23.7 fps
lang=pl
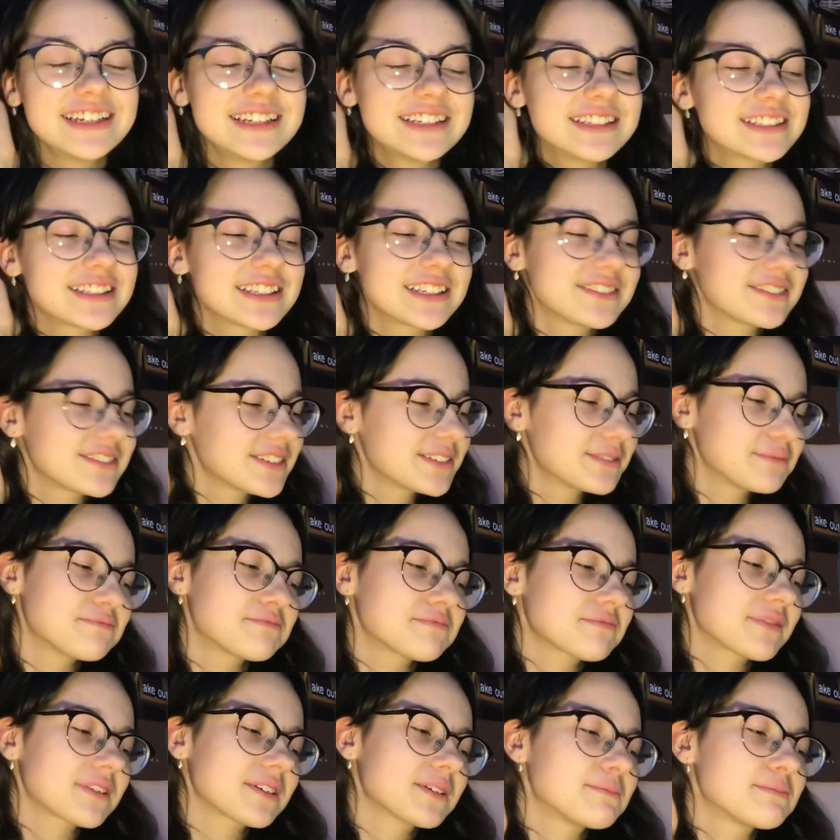Nie wiem,
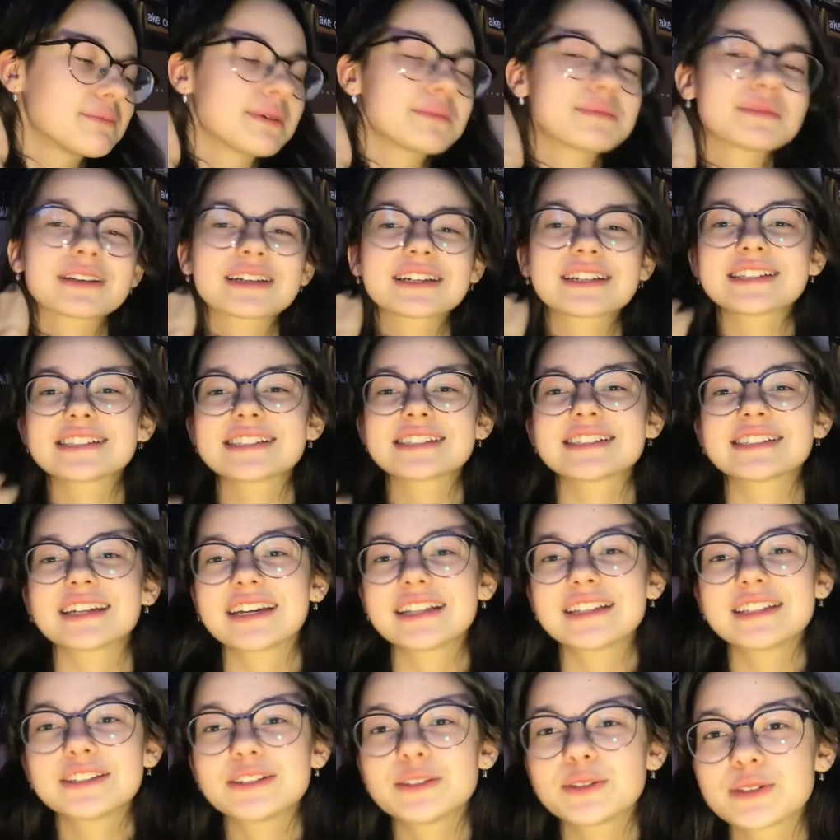mam takie
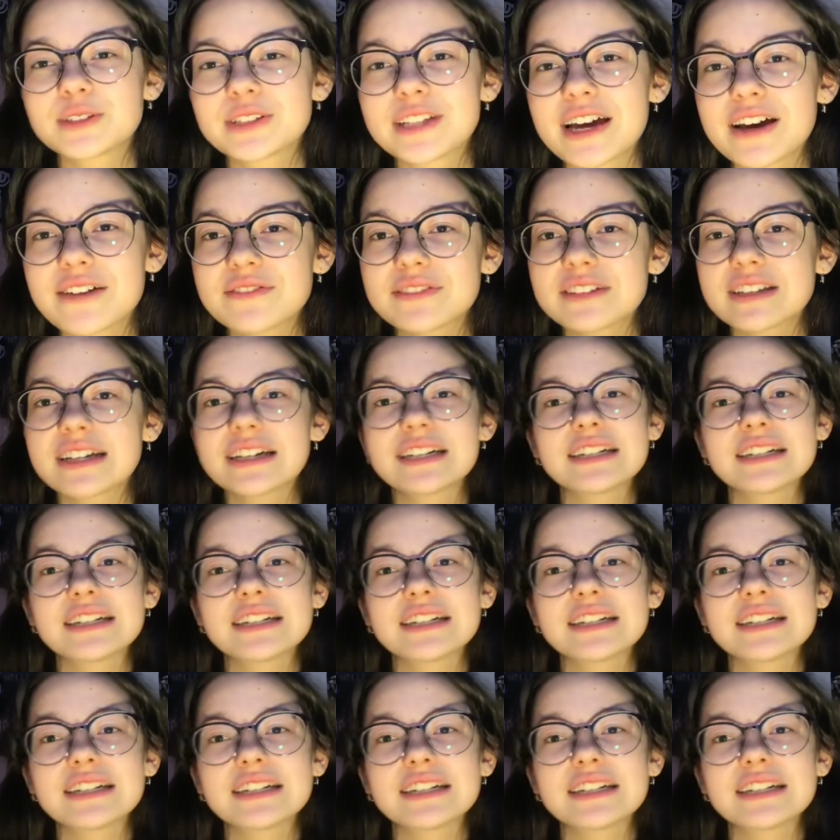ściany od dawna